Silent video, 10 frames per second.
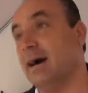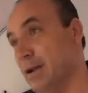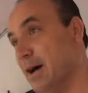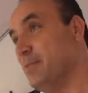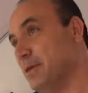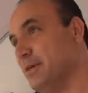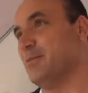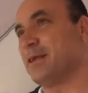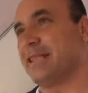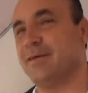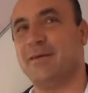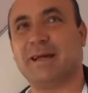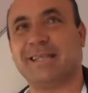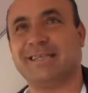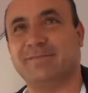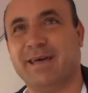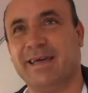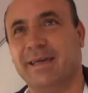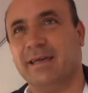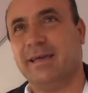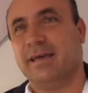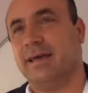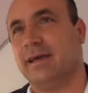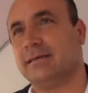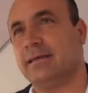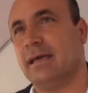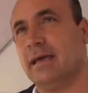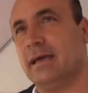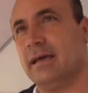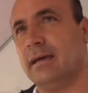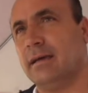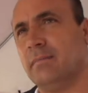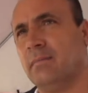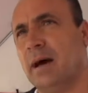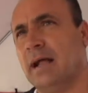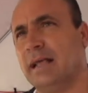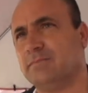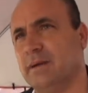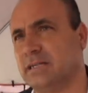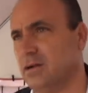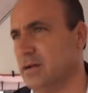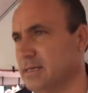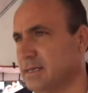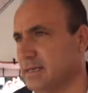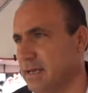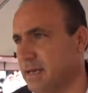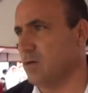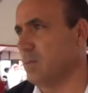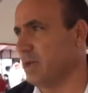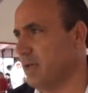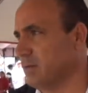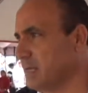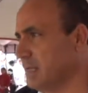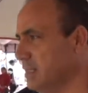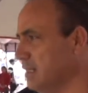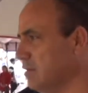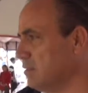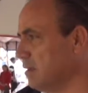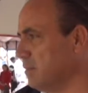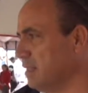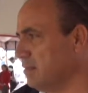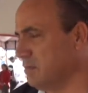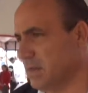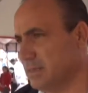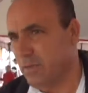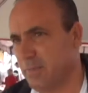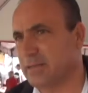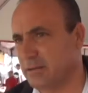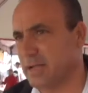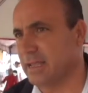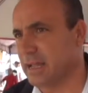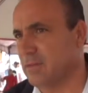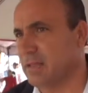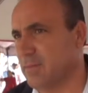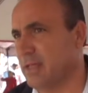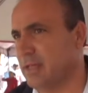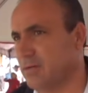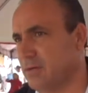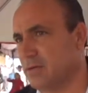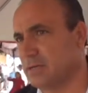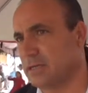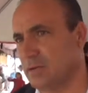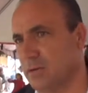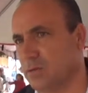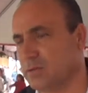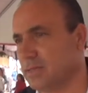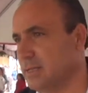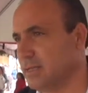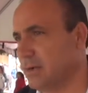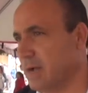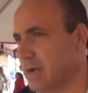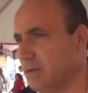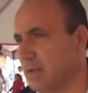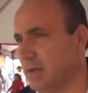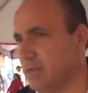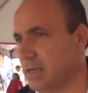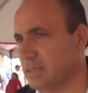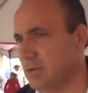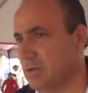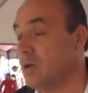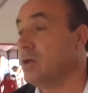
elaboramos, digo, porque también participé. Este, varias personas, eh, compañeros aquí del ayuntamiento, fue personal del ayuntamiento los que estuvimos este, trabajando en la elaboración,